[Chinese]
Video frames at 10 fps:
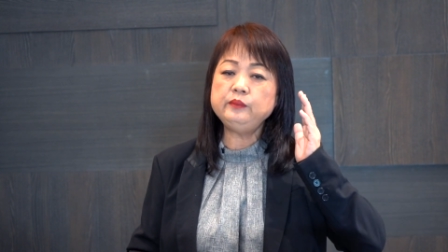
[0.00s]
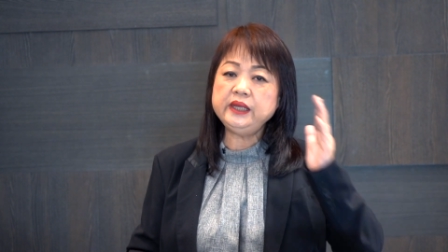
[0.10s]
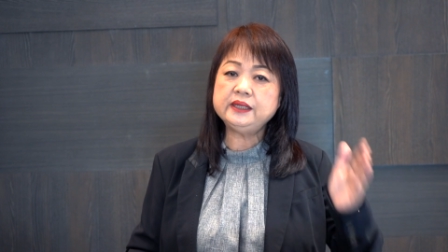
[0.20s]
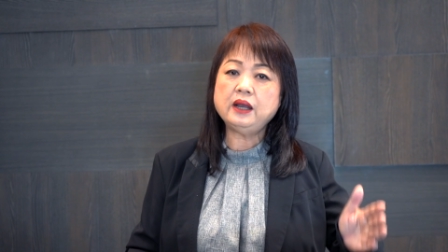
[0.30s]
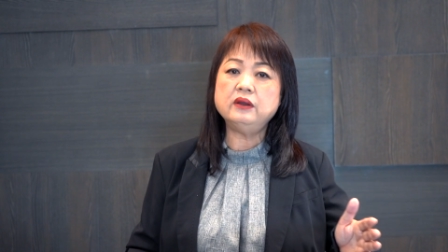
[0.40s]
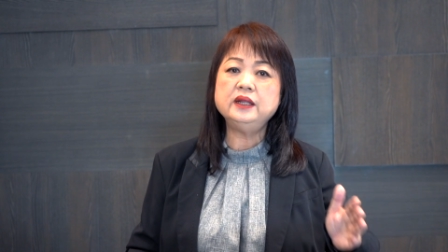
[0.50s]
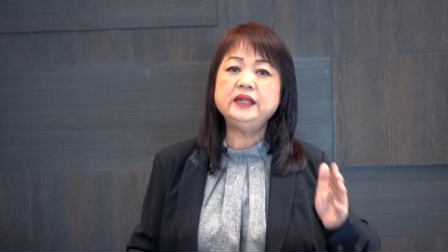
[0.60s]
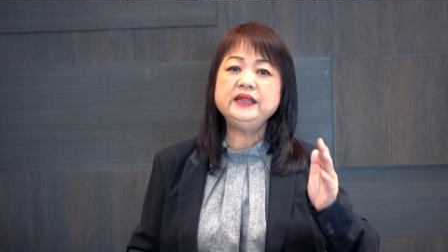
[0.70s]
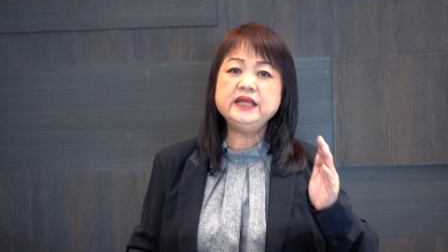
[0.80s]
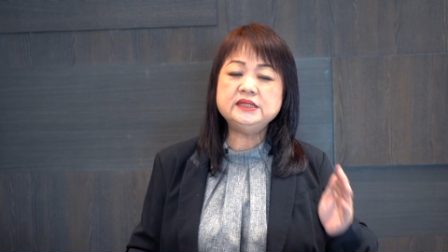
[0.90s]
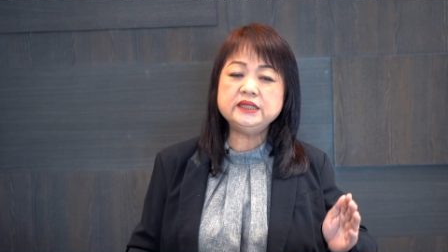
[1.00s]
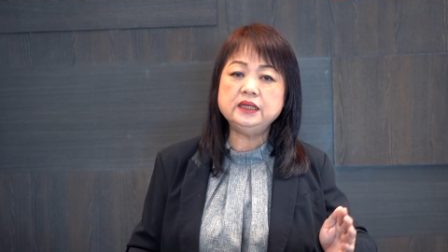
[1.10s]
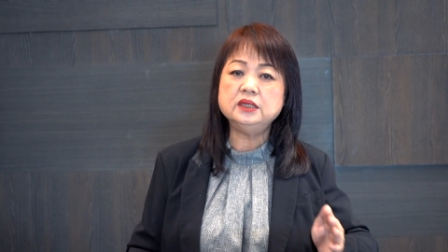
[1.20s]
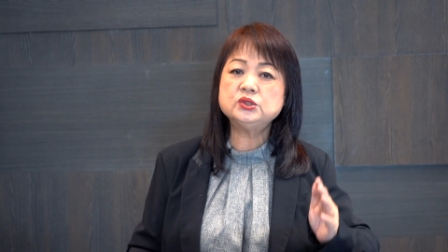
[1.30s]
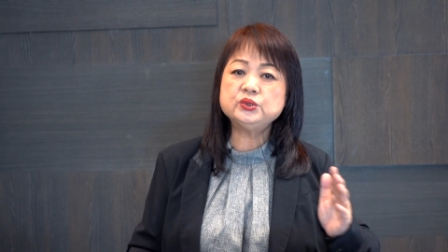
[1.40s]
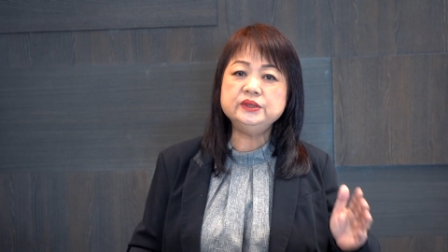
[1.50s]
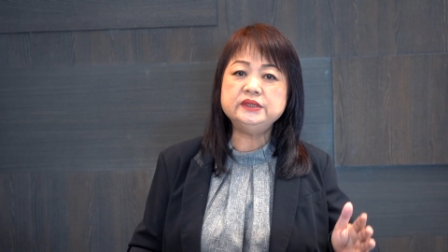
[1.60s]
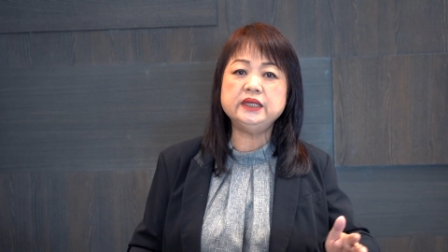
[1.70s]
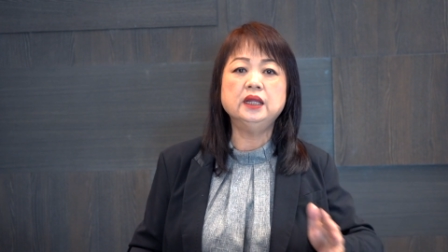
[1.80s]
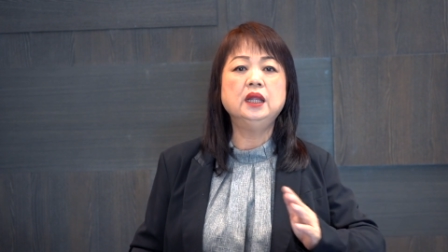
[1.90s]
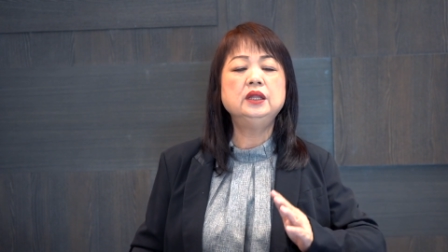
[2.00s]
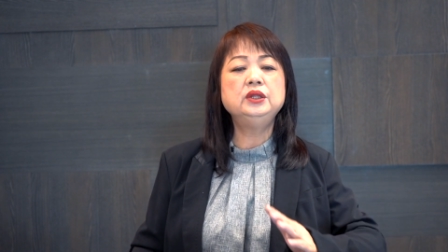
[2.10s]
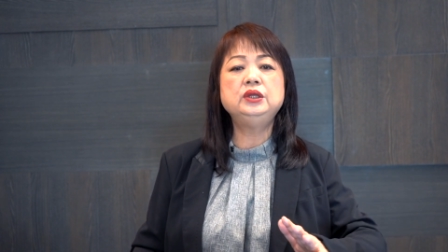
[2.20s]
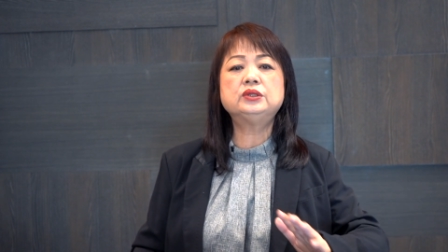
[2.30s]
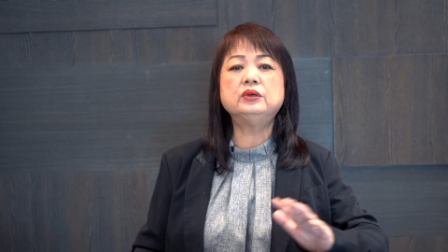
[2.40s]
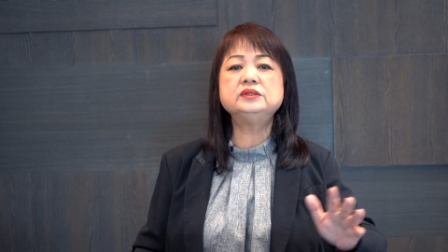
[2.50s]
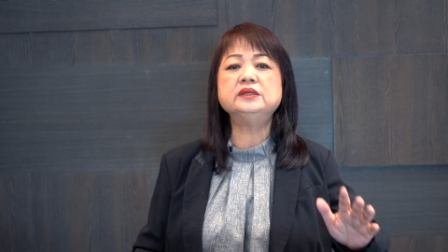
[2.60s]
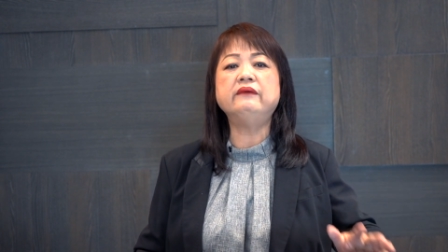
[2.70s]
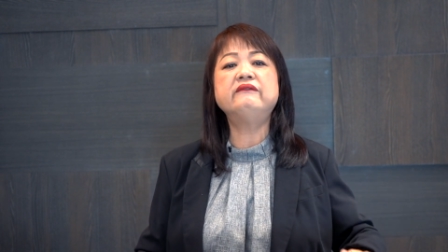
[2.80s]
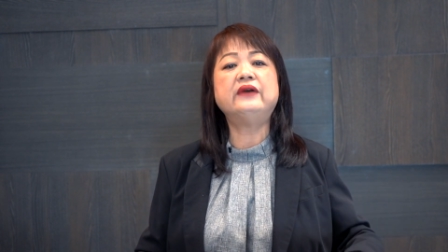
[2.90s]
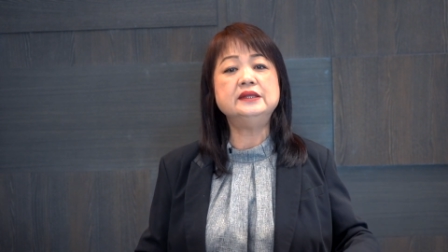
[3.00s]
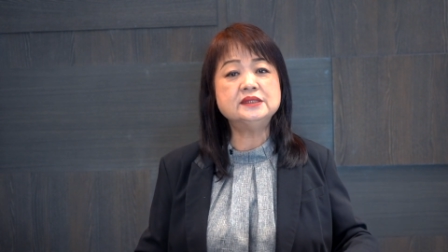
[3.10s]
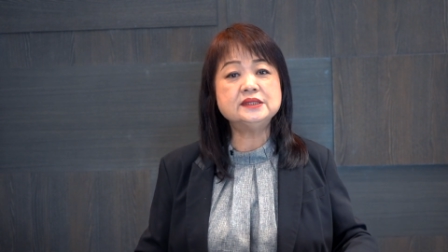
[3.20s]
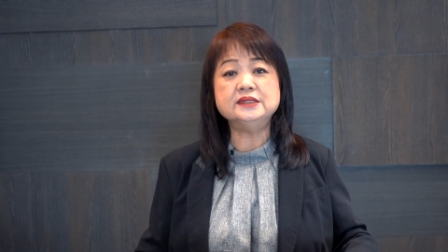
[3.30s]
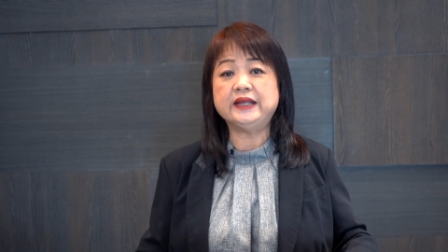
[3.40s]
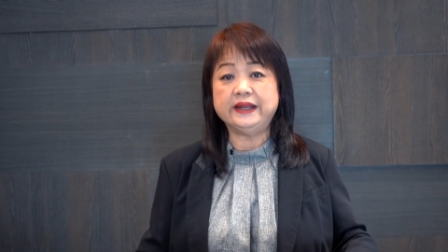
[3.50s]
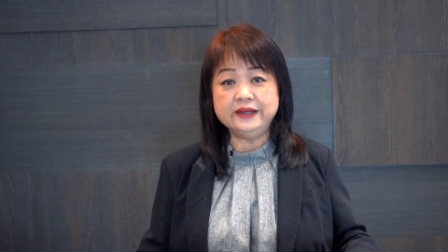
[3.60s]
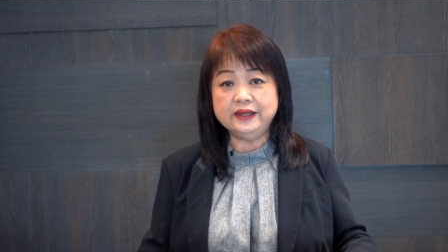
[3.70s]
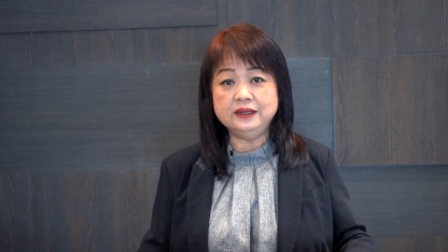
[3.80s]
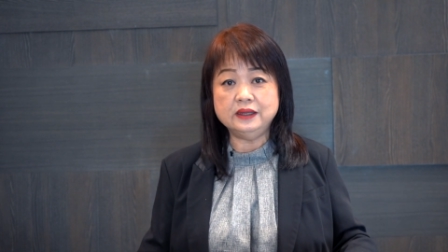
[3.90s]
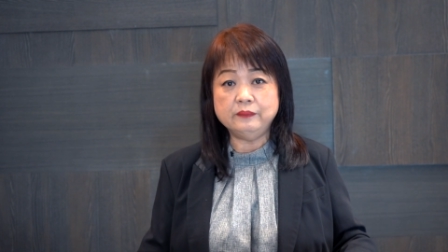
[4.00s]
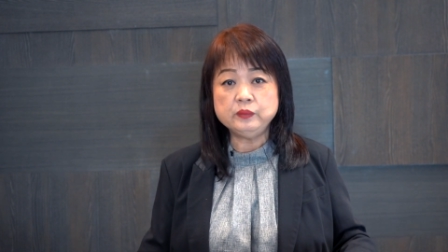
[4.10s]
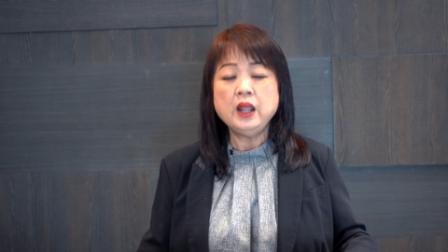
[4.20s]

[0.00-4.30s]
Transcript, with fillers: 遇到逆境、顺境，你都是凡事感恩的；